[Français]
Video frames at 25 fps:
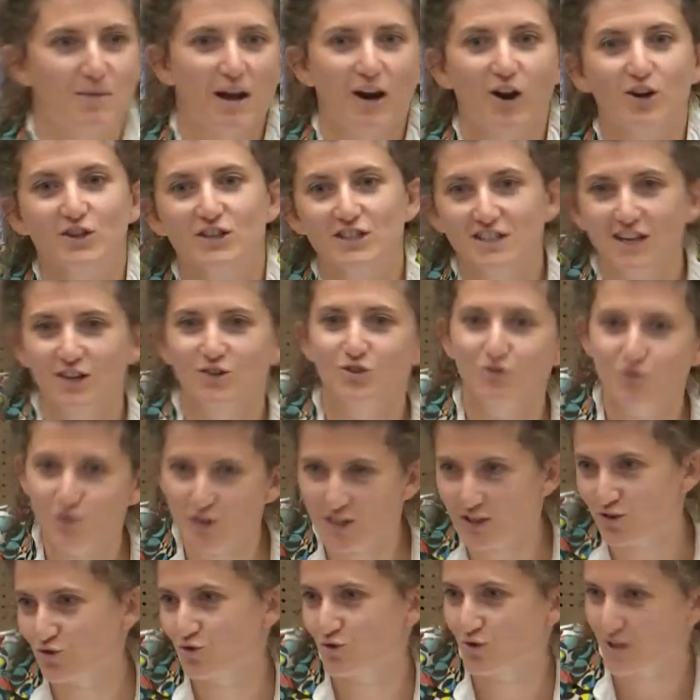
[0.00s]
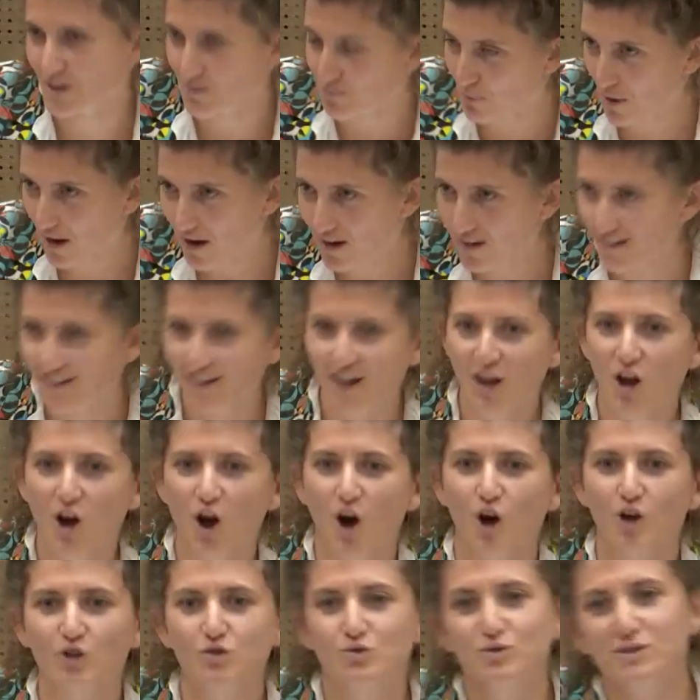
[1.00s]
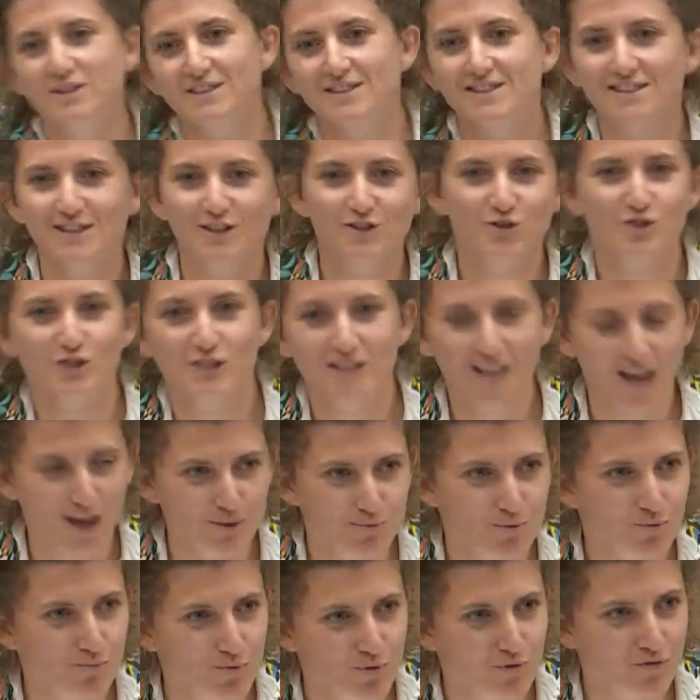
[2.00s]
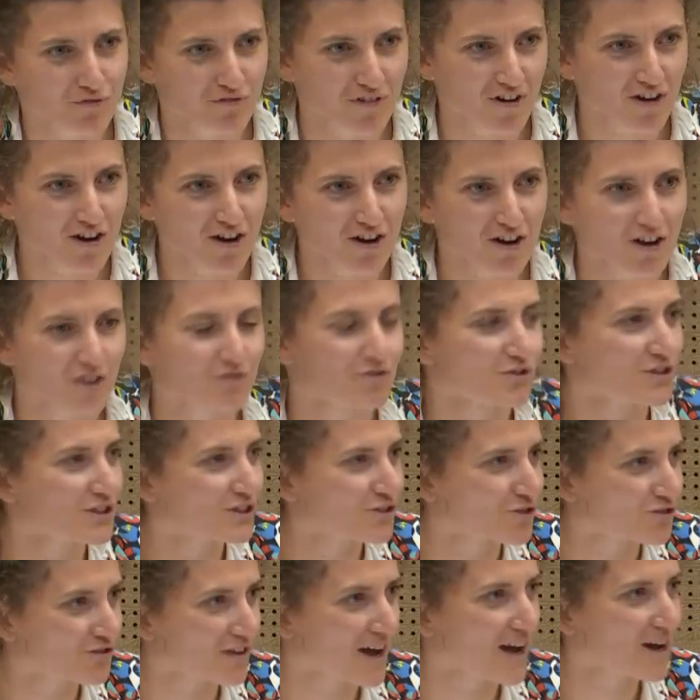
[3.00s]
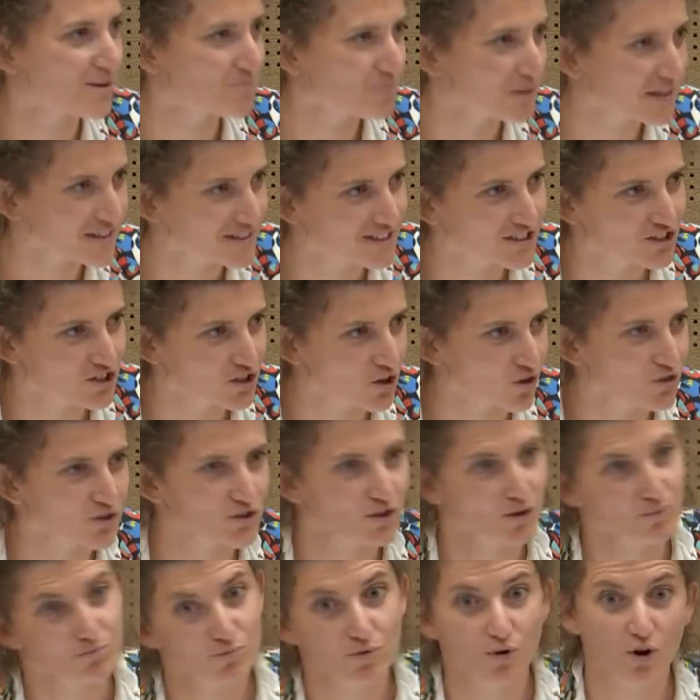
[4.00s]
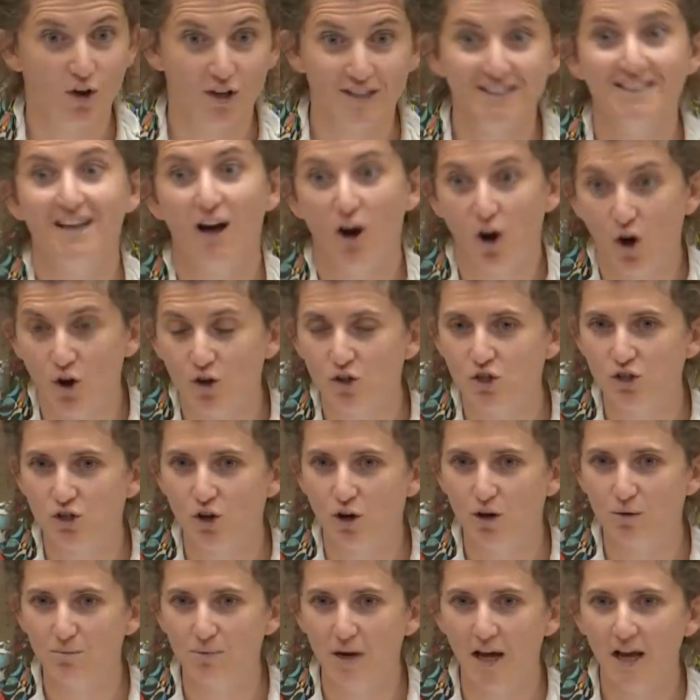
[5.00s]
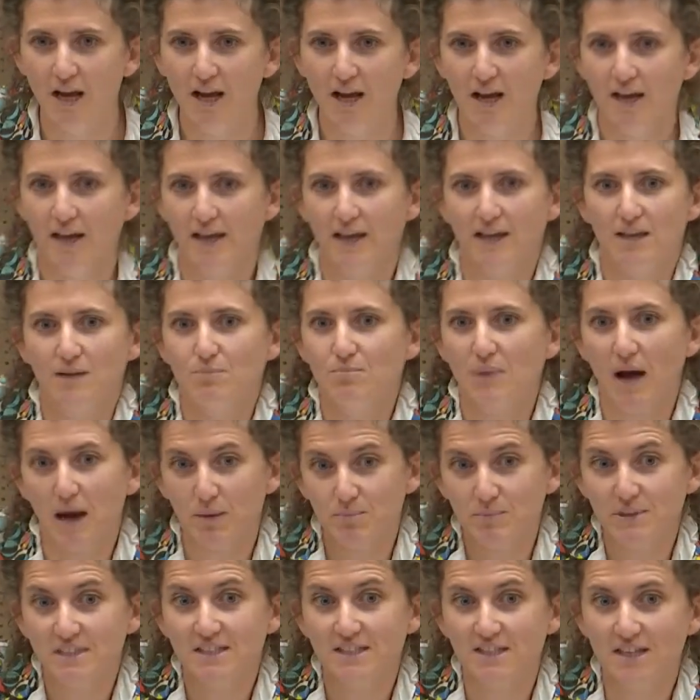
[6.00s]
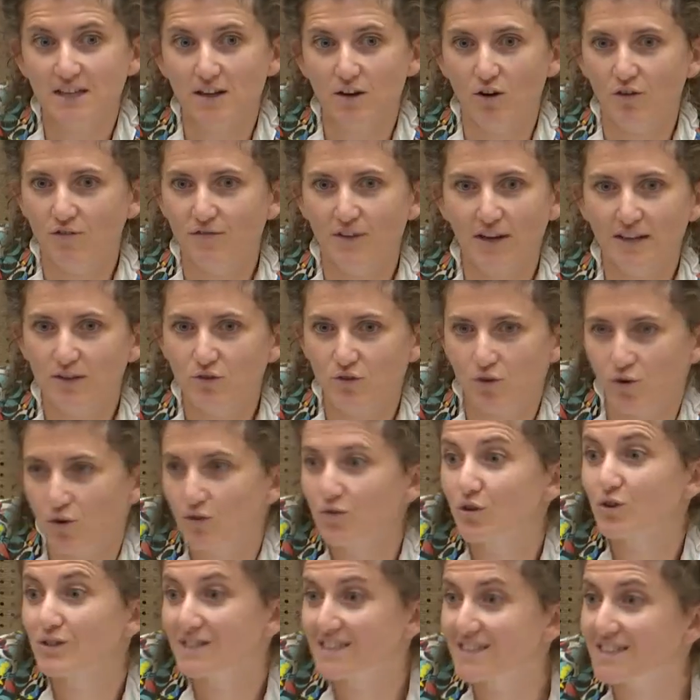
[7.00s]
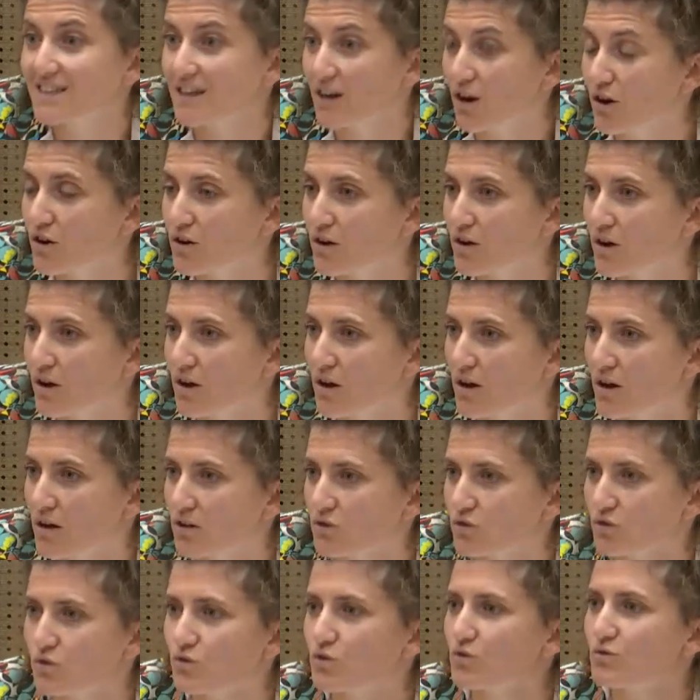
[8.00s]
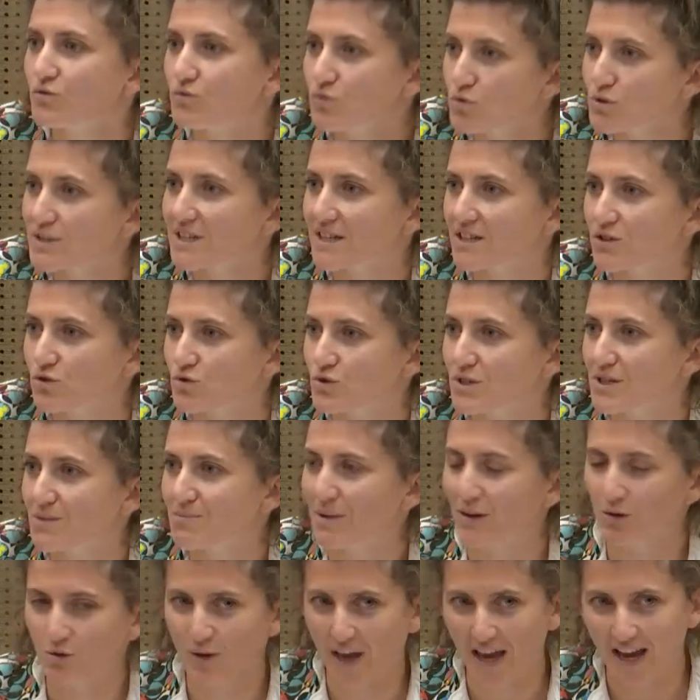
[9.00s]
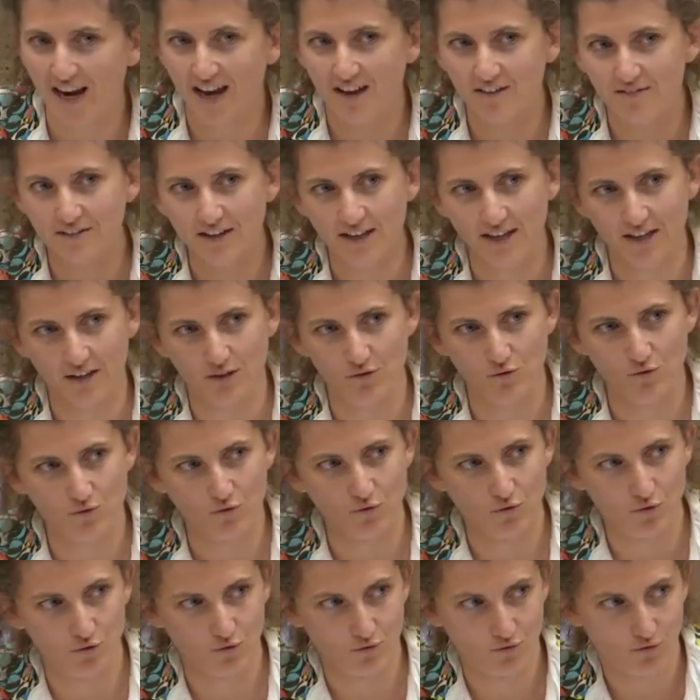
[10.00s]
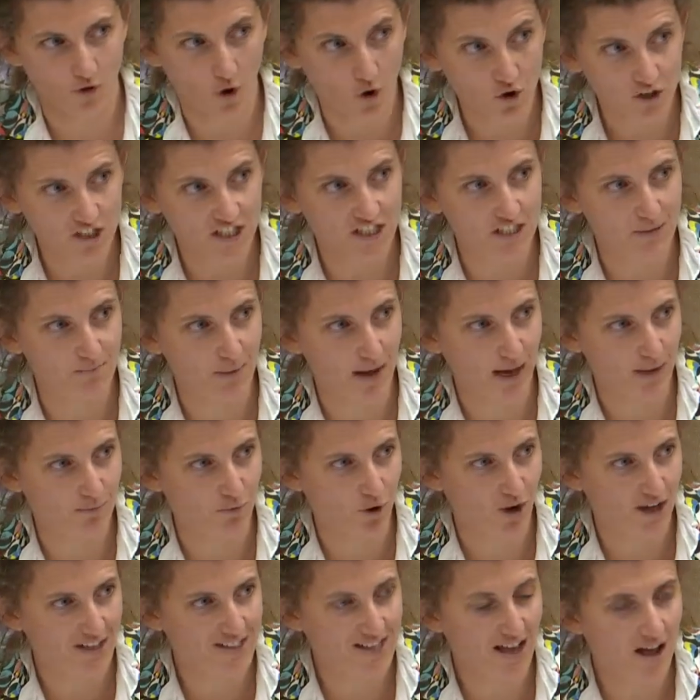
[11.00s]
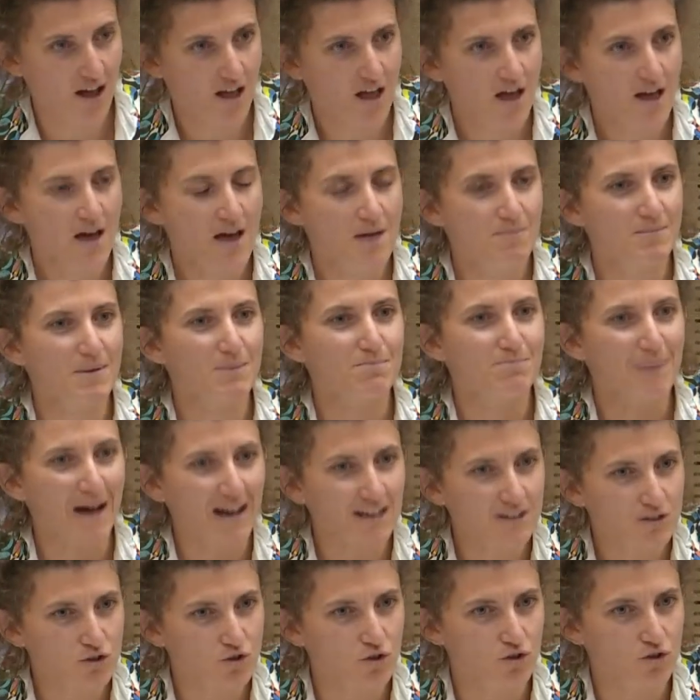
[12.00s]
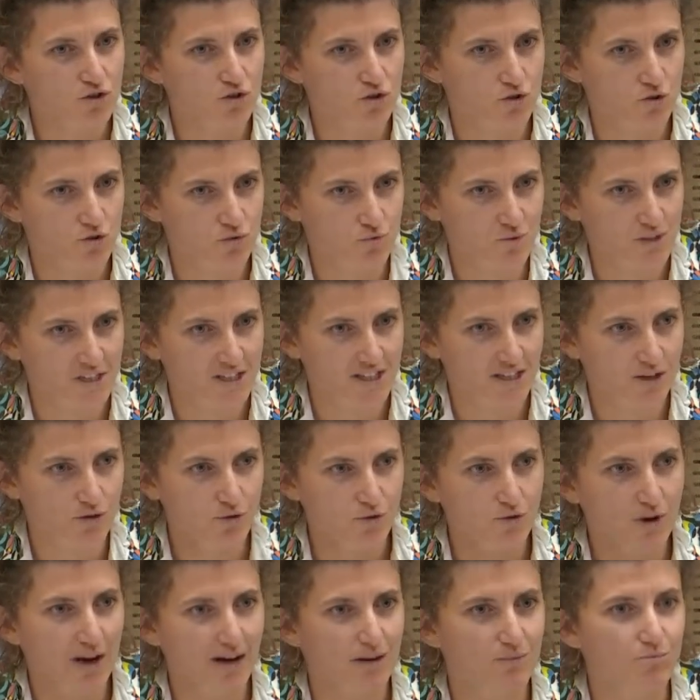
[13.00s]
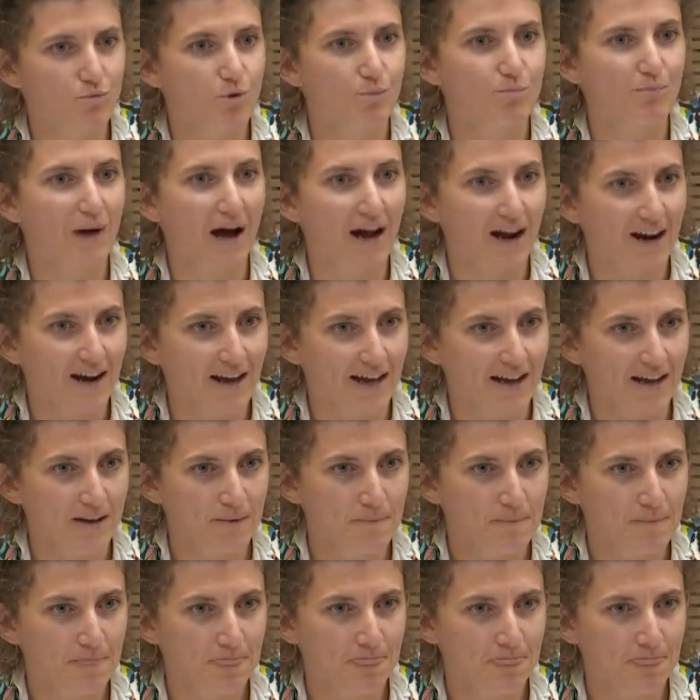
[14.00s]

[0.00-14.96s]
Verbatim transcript: alors déjà, ne vous excusez pas. Ensuite, essayez de le dire un peu plus fort. Venez, on va appeler des gens ensemble pour leur dire ensemble. Et par pitié, en fait, revendiquez-le. Ne, vous excusez pas. Donc, elle avait une, franchise par rapport à ça, mais parce que je suis élue, elle me parlait